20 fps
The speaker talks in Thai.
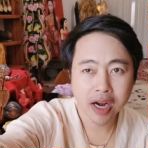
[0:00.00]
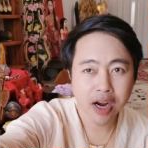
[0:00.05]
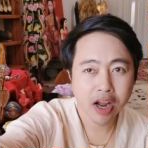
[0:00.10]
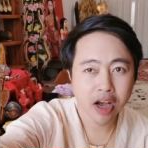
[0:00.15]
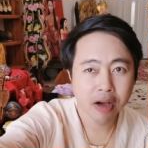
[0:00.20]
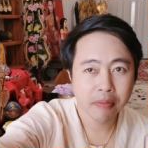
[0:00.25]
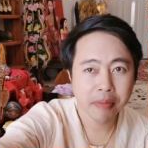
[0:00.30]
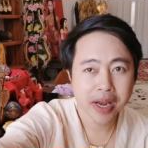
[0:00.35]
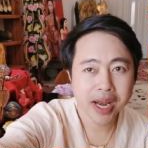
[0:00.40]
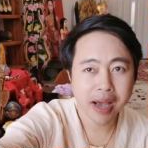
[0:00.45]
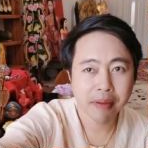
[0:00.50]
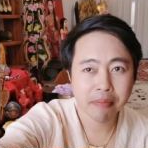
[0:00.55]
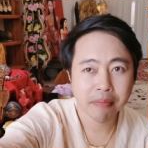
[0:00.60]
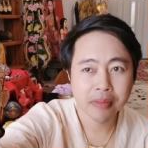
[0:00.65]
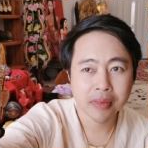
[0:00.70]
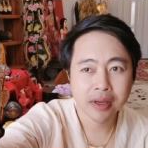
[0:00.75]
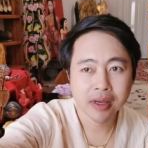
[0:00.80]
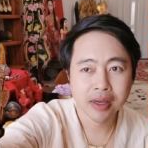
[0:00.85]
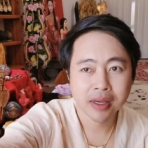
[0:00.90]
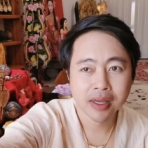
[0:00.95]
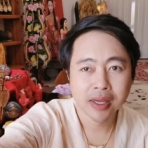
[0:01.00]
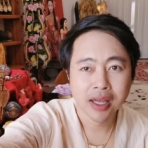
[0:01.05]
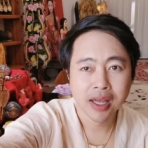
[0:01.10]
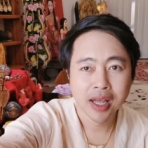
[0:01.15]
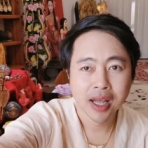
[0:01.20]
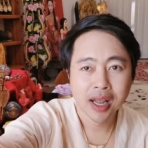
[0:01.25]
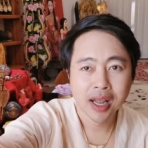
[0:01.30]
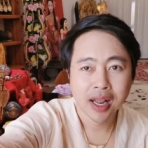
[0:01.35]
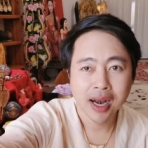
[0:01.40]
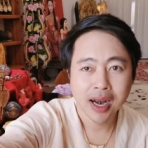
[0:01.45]
อกไม่
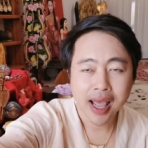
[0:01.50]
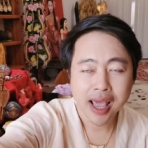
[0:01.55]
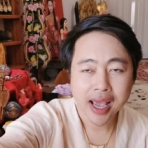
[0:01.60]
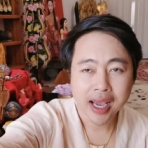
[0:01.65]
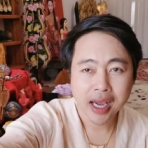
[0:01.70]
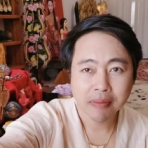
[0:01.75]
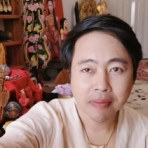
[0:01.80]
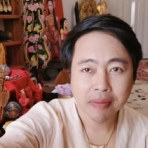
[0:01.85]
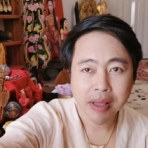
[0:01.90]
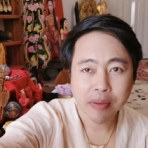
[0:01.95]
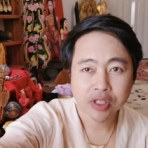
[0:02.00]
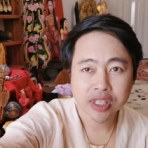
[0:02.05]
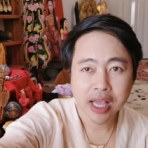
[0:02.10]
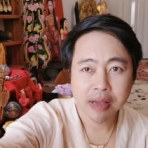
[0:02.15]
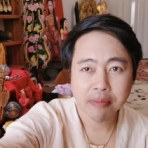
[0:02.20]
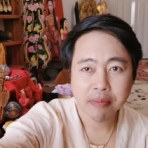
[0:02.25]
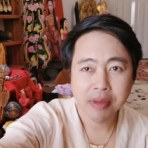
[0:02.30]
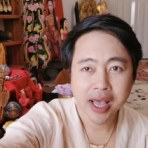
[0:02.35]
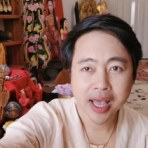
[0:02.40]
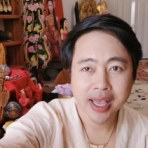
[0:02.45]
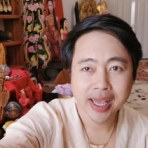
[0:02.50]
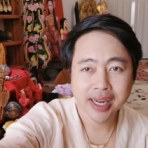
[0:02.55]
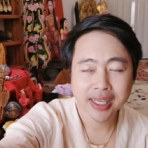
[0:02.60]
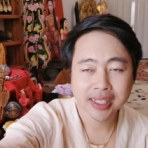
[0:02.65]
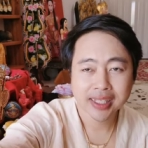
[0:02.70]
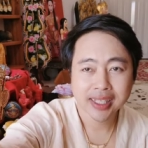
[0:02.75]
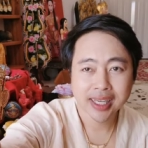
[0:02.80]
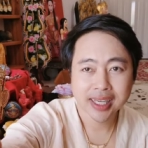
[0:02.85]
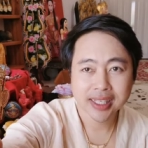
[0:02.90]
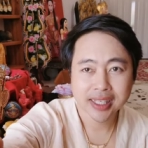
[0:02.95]
ดำ และกำไรมนตามหายันอา
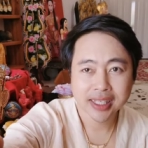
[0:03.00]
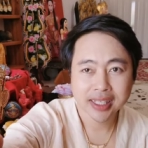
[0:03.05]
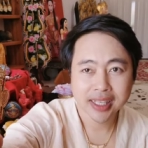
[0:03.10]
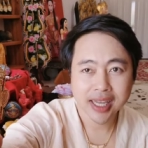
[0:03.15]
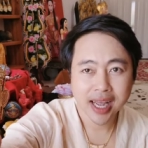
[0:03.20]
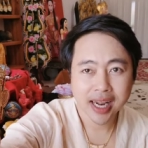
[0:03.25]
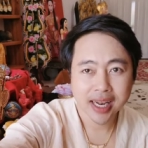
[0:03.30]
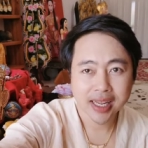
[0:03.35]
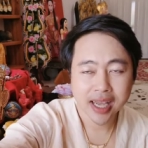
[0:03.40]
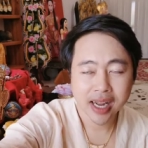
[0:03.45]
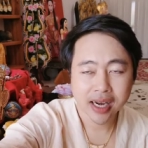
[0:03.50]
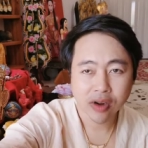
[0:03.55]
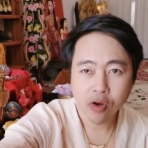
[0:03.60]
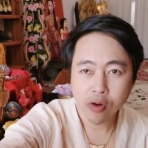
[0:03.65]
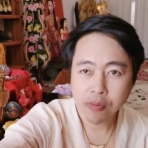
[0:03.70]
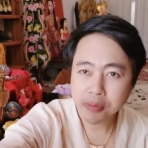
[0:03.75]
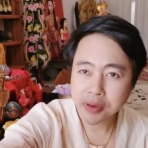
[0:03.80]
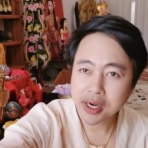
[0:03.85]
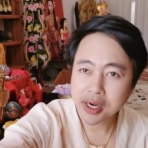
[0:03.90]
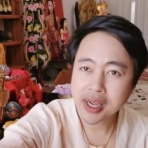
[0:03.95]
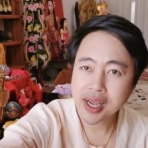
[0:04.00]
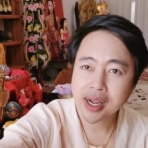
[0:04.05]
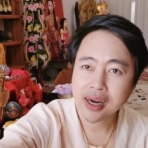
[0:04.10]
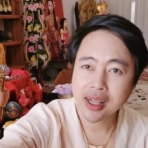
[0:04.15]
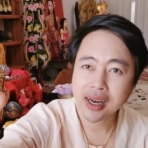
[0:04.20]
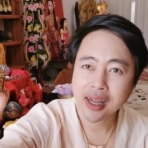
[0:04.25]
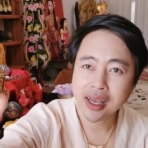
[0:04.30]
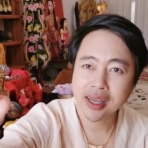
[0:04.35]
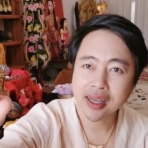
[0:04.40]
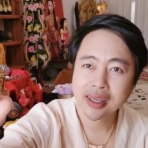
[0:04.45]
จารย์จัดจานยันครบเครื่องเล
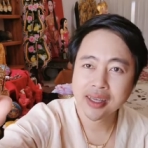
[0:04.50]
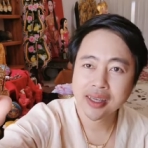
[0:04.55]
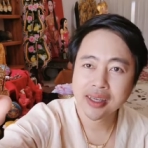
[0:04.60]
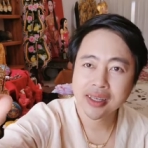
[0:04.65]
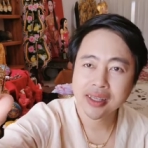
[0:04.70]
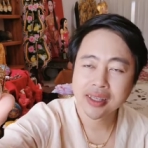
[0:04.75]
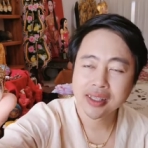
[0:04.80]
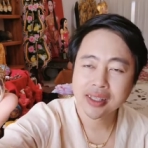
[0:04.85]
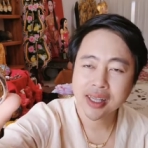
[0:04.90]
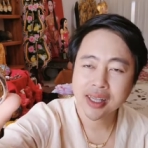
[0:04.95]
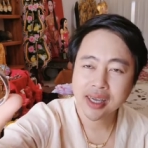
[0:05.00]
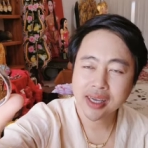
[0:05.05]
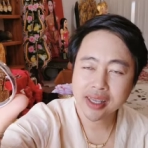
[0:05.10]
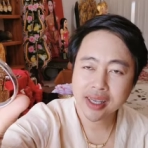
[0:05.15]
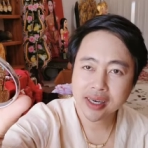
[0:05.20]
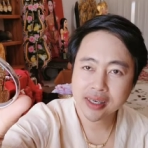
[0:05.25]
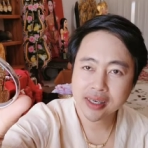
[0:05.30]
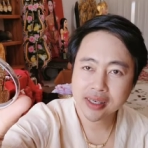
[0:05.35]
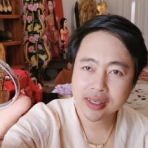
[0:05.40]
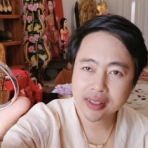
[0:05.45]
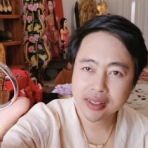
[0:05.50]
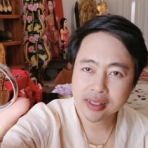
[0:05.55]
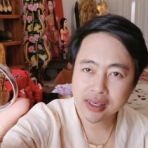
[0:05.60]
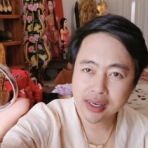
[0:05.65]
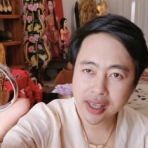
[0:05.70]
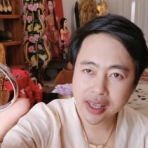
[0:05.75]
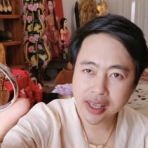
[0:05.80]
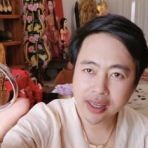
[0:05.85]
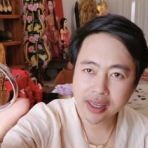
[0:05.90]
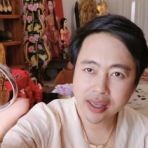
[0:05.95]
ยนะ ทั้งยันสเส
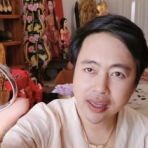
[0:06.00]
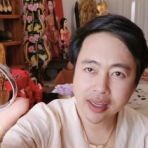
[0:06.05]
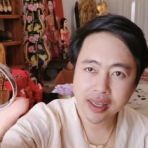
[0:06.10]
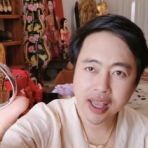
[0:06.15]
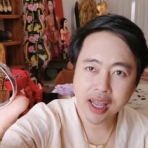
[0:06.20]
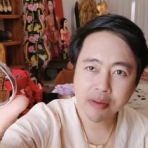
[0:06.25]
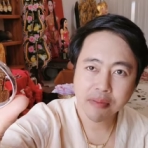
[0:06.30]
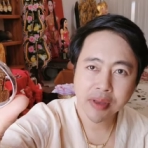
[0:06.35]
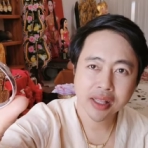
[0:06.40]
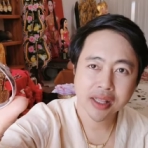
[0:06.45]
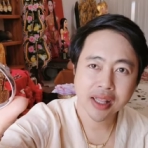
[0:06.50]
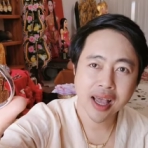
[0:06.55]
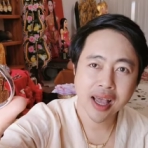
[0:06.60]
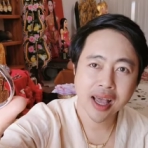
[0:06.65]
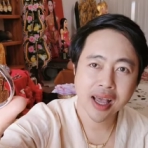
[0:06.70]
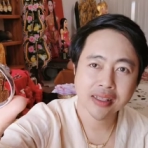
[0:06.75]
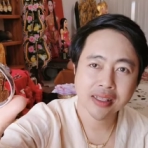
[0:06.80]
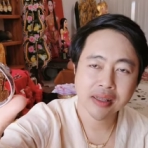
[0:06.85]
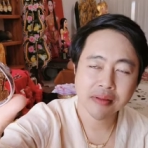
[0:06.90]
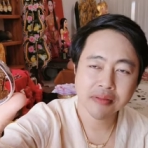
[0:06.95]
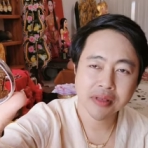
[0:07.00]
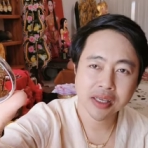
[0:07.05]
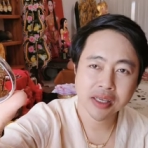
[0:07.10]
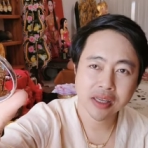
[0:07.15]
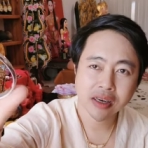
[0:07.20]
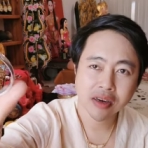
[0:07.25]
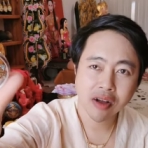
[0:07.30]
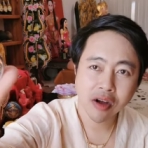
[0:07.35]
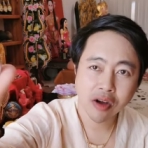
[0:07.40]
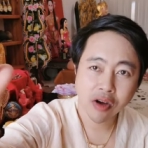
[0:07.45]
น่ห์ทั้งยันเมตตาทรัพย์สิน
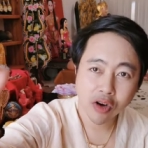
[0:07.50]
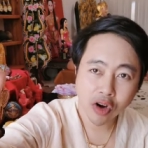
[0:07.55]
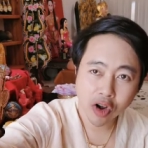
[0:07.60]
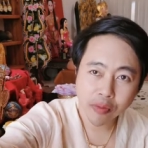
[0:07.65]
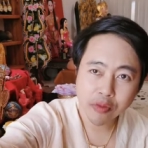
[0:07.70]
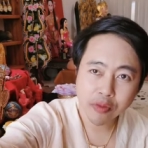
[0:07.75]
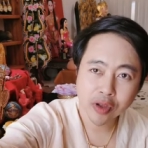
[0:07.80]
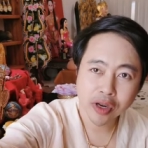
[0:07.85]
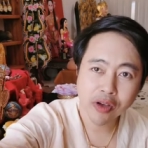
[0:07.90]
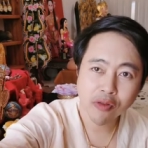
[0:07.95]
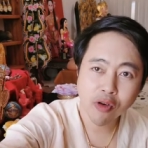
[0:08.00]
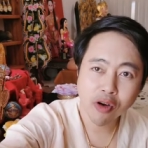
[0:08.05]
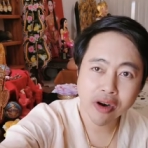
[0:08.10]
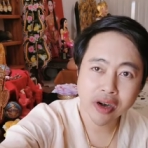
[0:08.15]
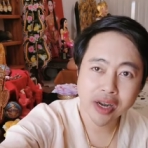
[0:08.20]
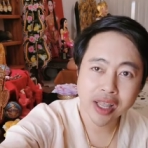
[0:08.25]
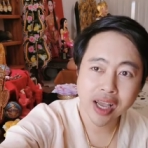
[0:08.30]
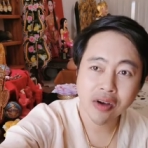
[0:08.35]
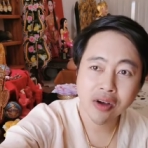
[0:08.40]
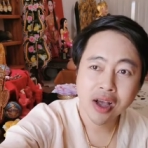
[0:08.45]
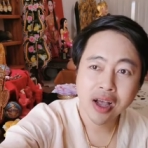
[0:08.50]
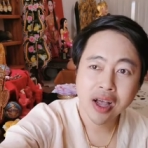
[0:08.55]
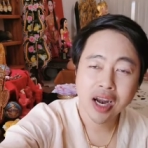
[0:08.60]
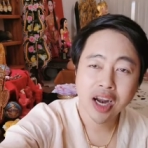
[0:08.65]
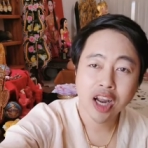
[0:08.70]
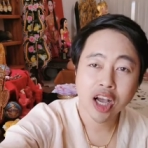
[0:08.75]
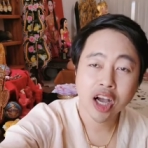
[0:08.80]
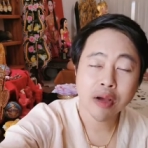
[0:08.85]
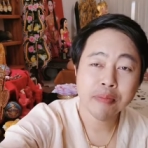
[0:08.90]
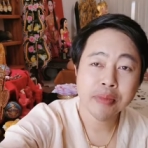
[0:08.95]
เงินทองครบอยู่ในวงเดียว
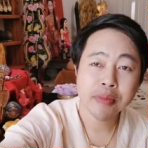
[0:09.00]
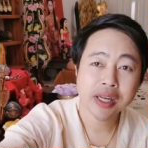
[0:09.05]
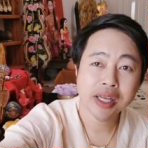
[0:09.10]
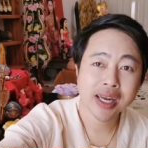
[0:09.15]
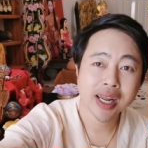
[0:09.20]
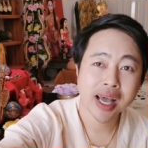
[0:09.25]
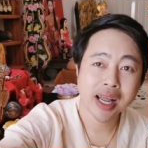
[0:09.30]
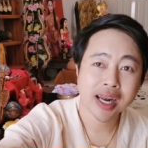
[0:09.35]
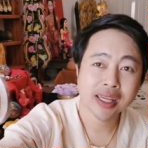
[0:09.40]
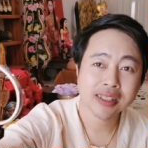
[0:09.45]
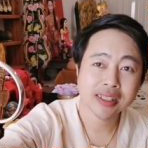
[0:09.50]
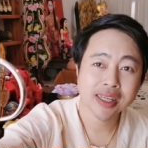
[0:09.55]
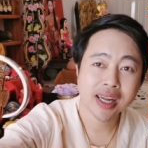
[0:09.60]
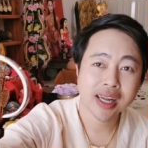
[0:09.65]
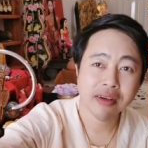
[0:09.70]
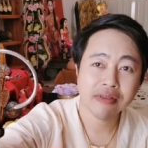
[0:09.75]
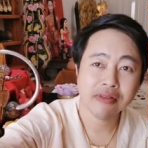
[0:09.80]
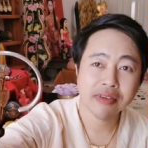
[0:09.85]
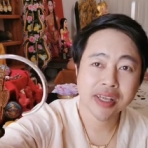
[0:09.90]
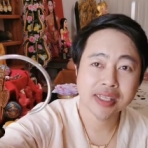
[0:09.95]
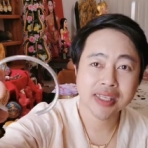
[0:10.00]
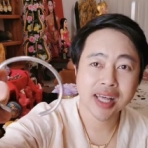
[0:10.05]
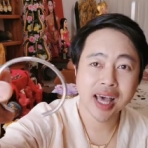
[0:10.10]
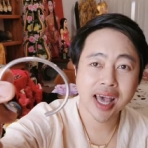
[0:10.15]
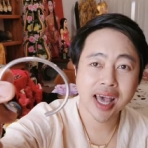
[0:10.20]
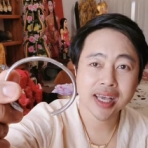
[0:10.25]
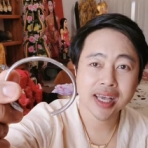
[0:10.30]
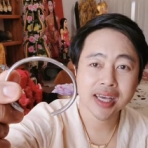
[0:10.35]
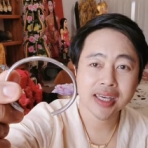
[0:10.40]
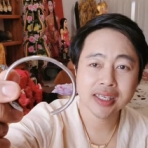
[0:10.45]
แล้วก็เป็นขนาดลักษณะฟรีไซ
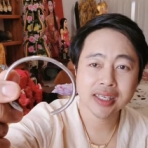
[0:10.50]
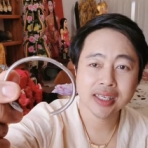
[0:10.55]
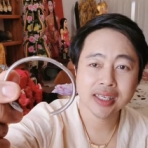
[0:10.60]
ส์คือ